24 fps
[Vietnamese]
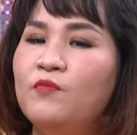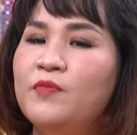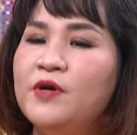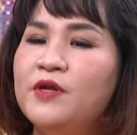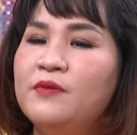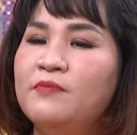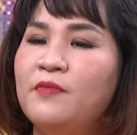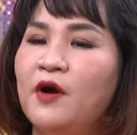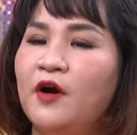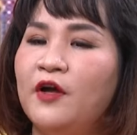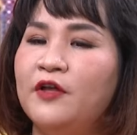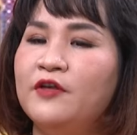
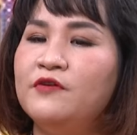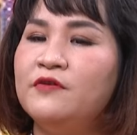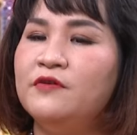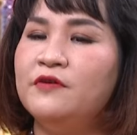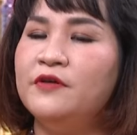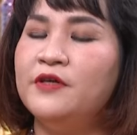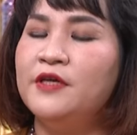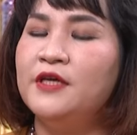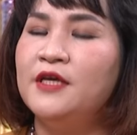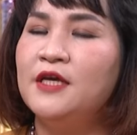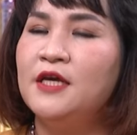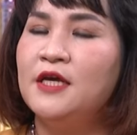mình mọi
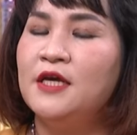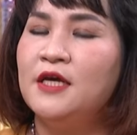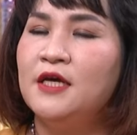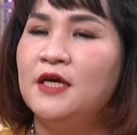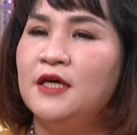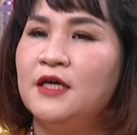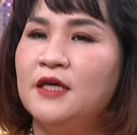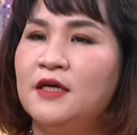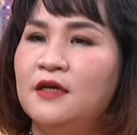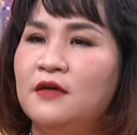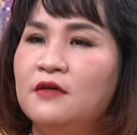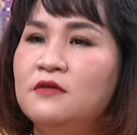người
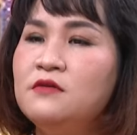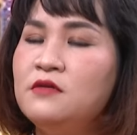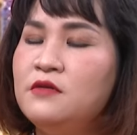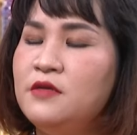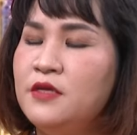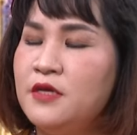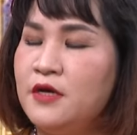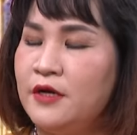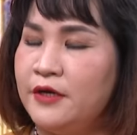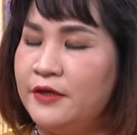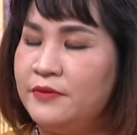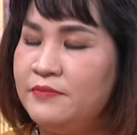uh,
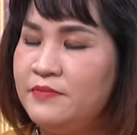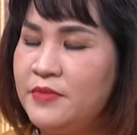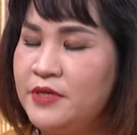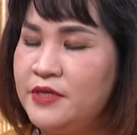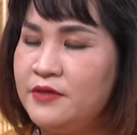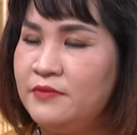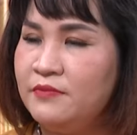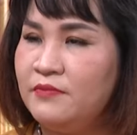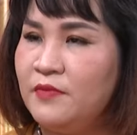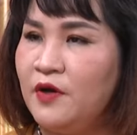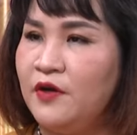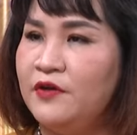hướng dẫn
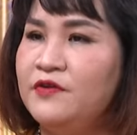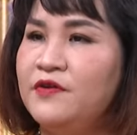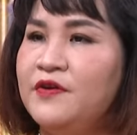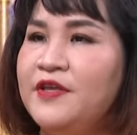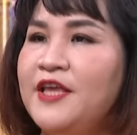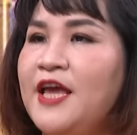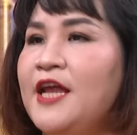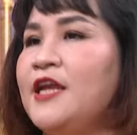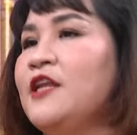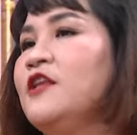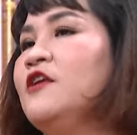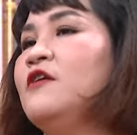mình mọi người
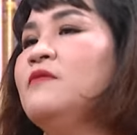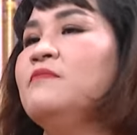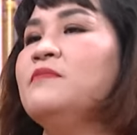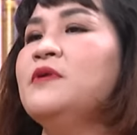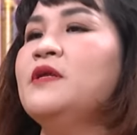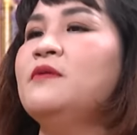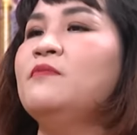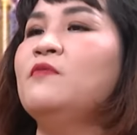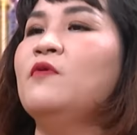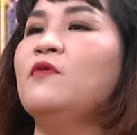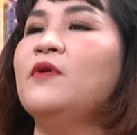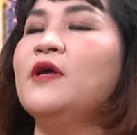dành cho
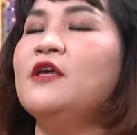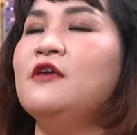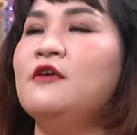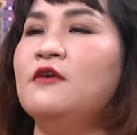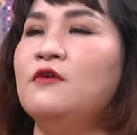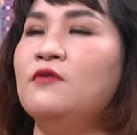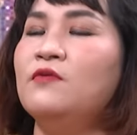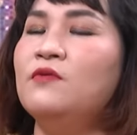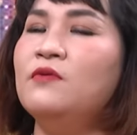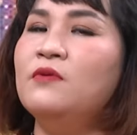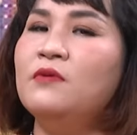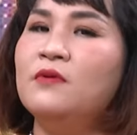mình một cái
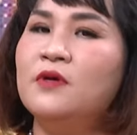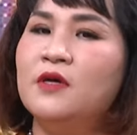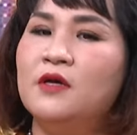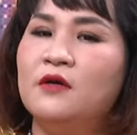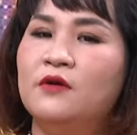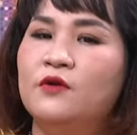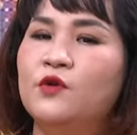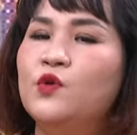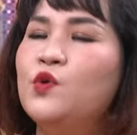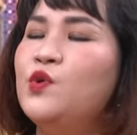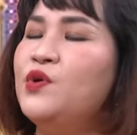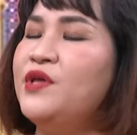kiểu
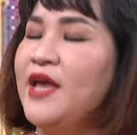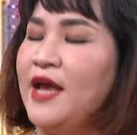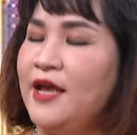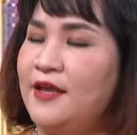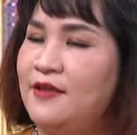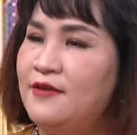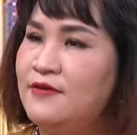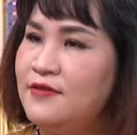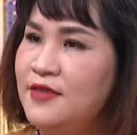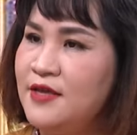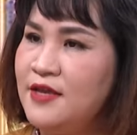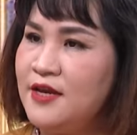nuôi dạy
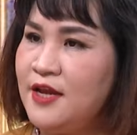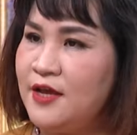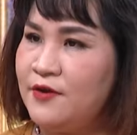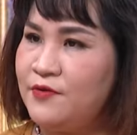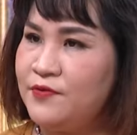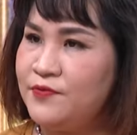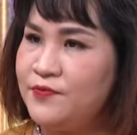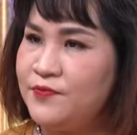như thế nào